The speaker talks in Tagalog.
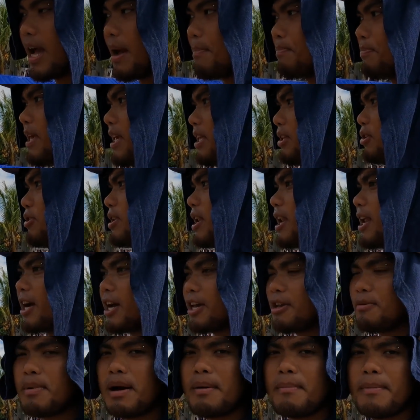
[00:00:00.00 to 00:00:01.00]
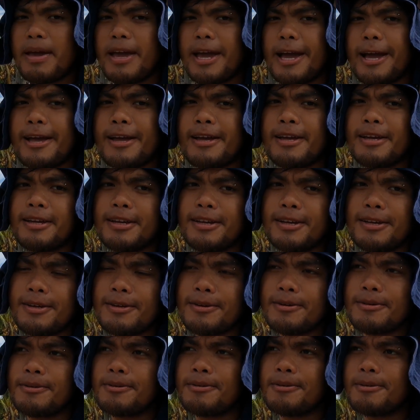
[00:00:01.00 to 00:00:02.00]
Update ko na lang kayo mamaya
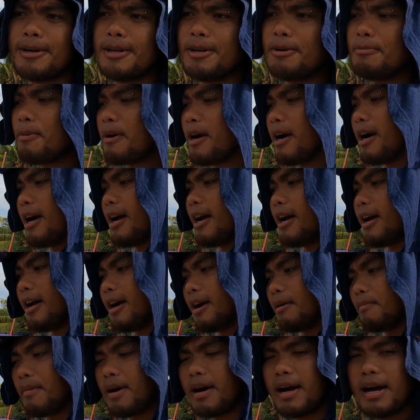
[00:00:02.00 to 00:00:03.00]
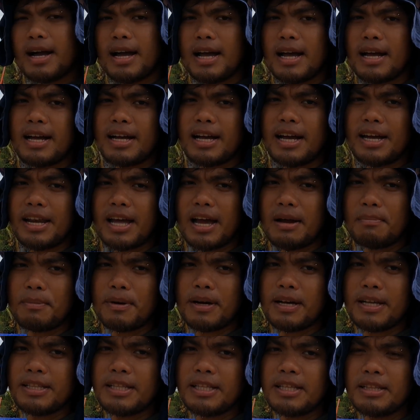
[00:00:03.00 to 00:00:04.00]
kung ano pa ang mga
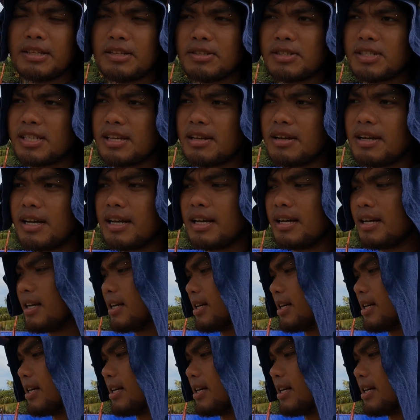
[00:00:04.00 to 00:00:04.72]
kaganapan dito sa